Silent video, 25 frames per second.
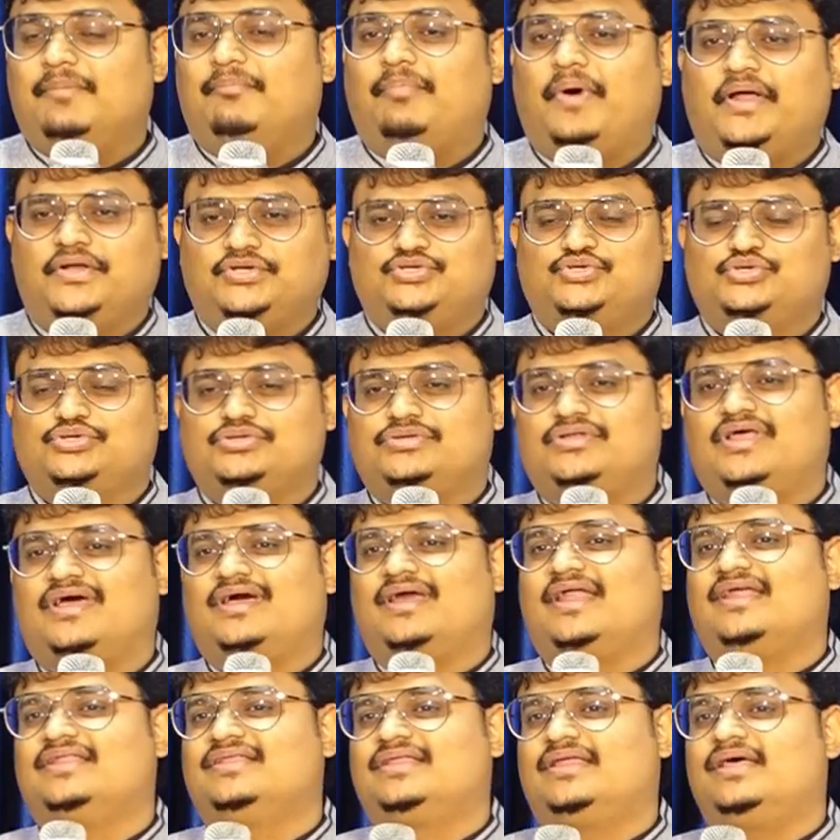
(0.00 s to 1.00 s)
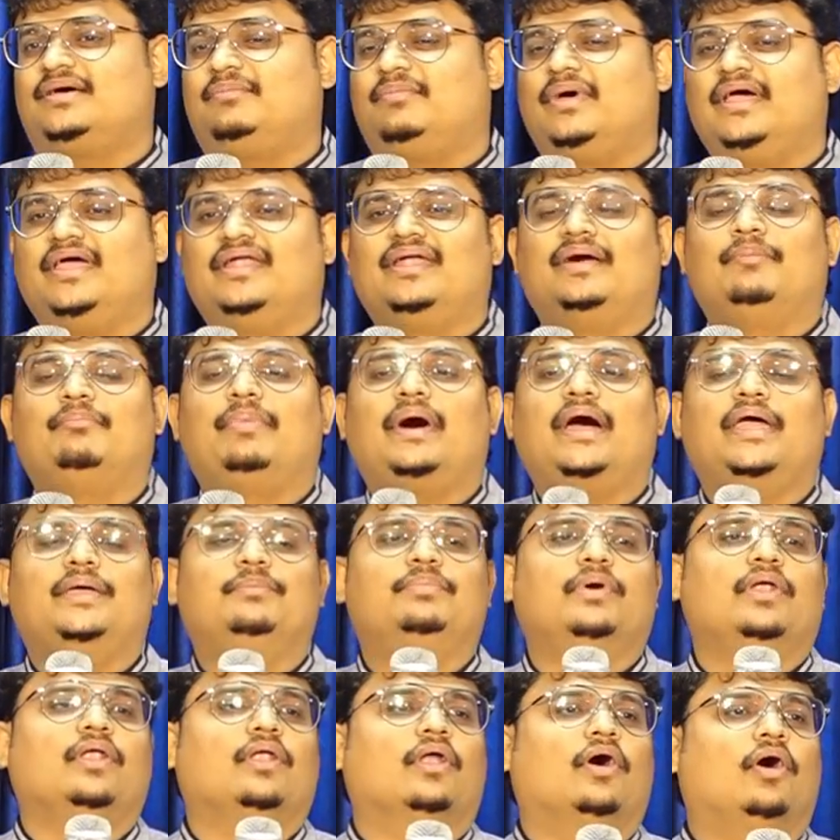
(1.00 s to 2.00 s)
పరిశుద్ధ గ్రంథమైన
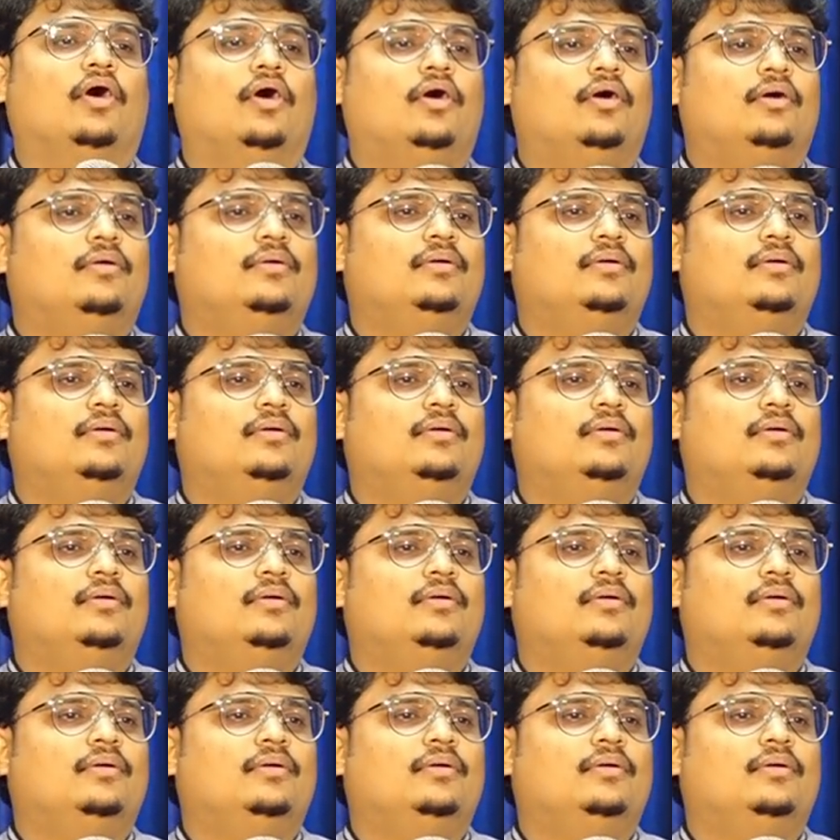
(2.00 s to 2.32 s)
బైబిల్లో